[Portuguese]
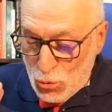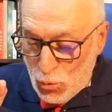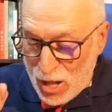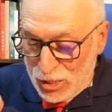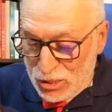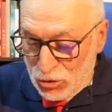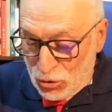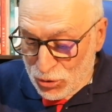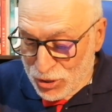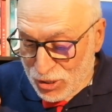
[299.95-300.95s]
o
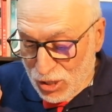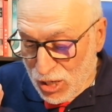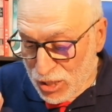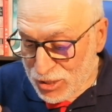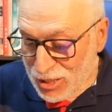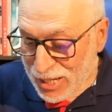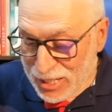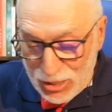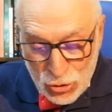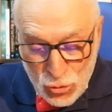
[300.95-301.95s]
Aldous Huxley